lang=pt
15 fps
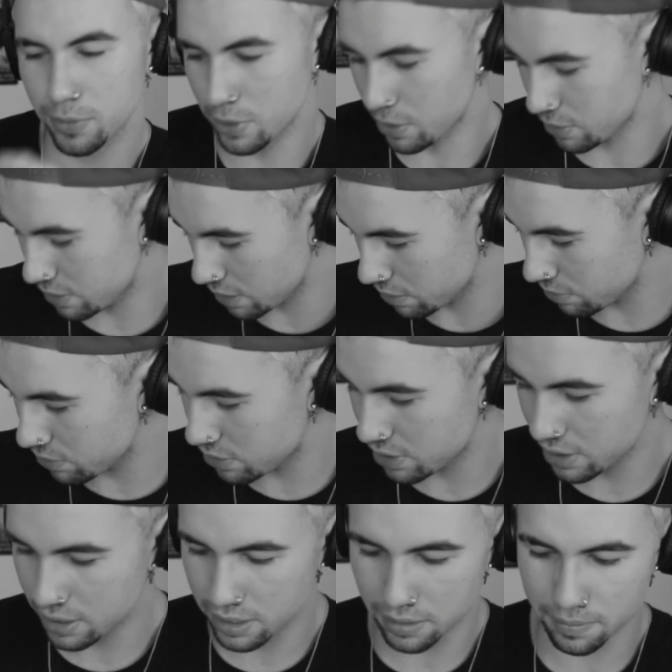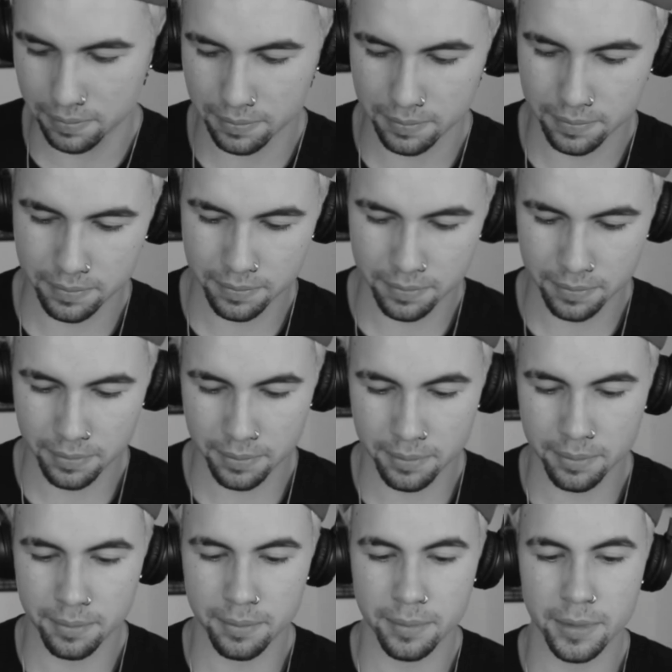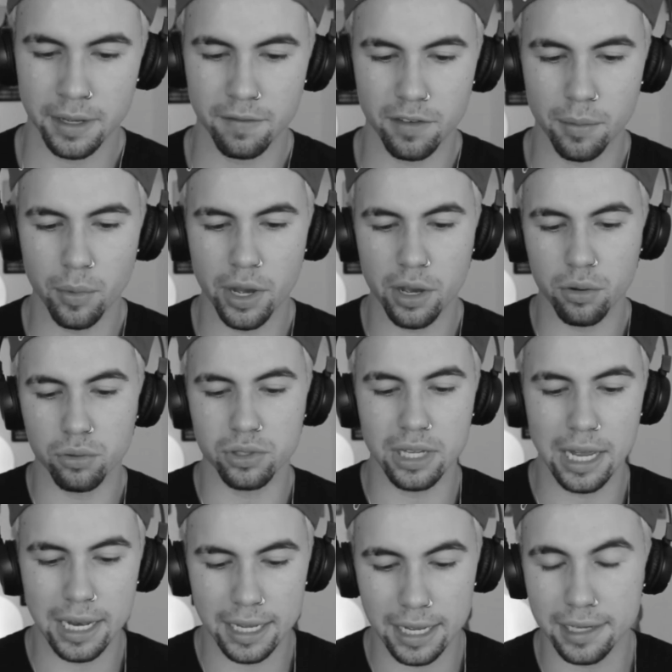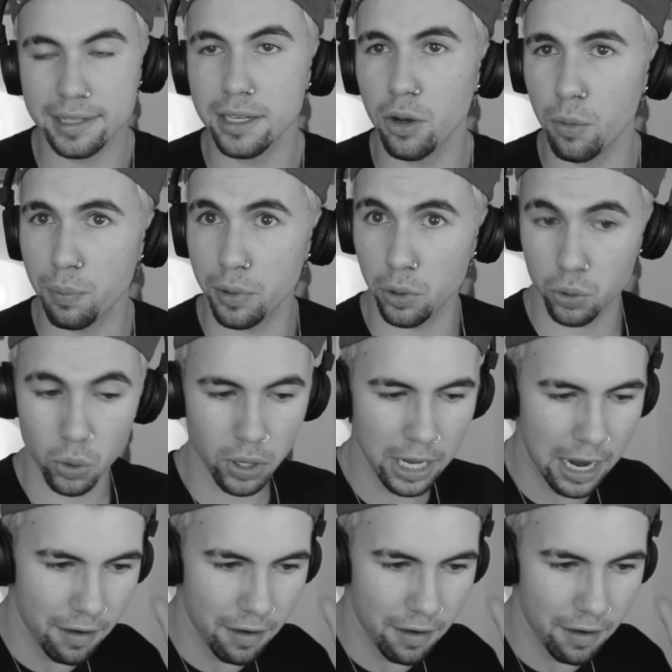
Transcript: Só um segundinho aqui. Vamos recusar a ligação? Porque eu tô